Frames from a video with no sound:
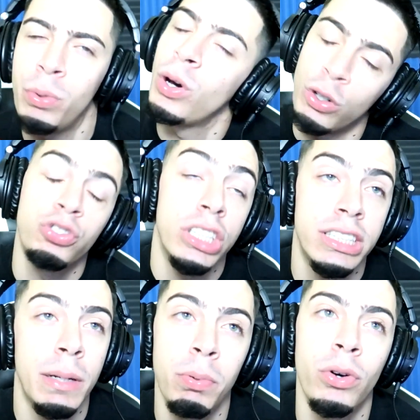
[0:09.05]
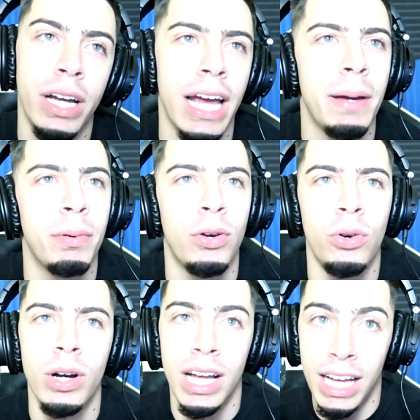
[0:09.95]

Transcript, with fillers: bueno, sí sé por qué, pero